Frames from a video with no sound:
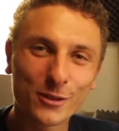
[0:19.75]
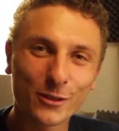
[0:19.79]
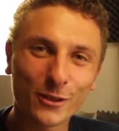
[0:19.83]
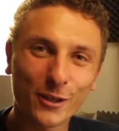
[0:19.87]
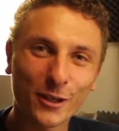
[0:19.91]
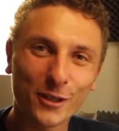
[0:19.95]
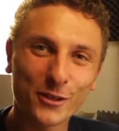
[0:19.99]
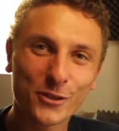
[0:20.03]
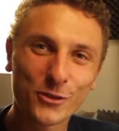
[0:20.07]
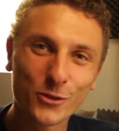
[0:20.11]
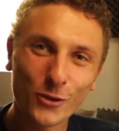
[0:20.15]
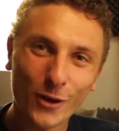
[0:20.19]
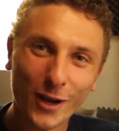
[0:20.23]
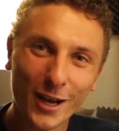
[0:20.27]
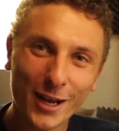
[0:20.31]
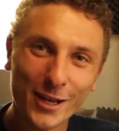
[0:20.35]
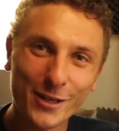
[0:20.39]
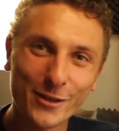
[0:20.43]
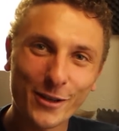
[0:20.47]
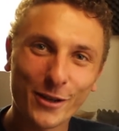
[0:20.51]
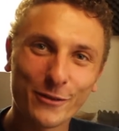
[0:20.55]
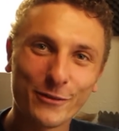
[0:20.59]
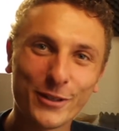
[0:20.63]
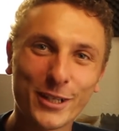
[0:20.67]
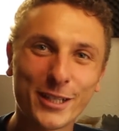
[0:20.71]
zurück zu
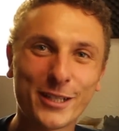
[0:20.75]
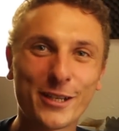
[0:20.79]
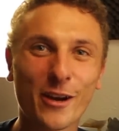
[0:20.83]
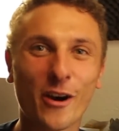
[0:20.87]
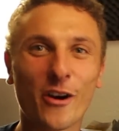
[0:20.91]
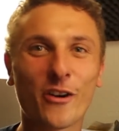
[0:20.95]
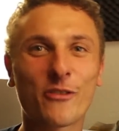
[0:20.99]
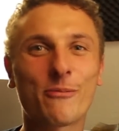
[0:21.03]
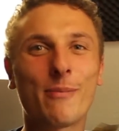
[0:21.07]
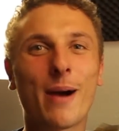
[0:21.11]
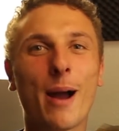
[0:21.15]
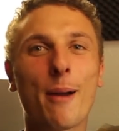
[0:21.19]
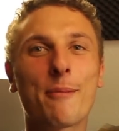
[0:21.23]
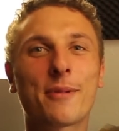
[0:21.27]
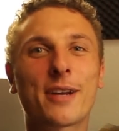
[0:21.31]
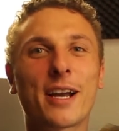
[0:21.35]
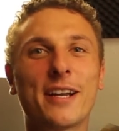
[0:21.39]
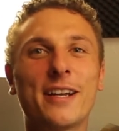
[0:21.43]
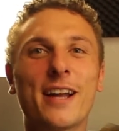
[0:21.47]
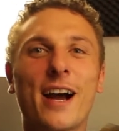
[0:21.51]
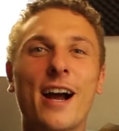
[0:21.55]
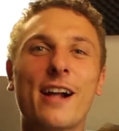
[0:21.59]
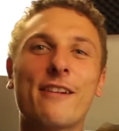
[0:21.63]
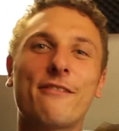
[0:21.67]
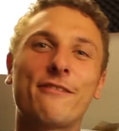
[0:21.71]
einem neuen Video auf meinem
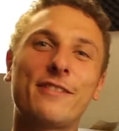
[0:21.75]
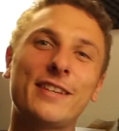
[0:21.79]
Kanal.